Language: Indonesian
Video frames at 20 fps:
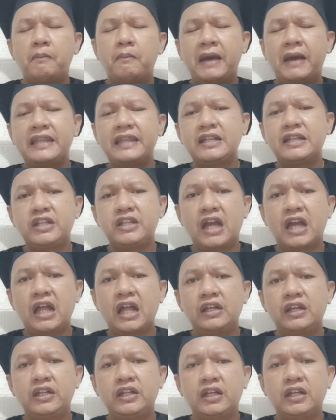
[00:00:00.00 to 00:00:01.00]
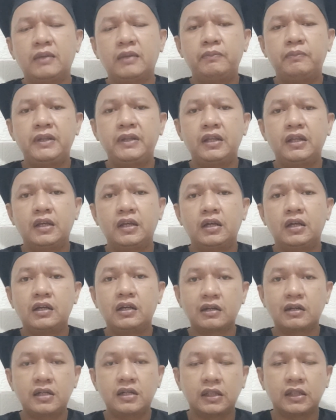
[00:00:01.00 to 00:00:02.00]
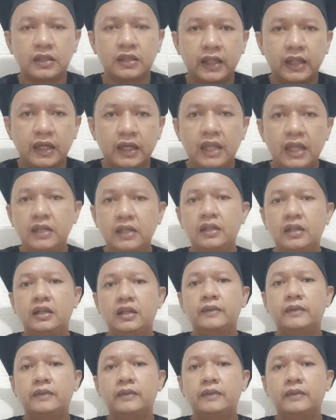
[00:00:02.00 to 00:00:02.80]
mainnya jadi lebih greget ya kan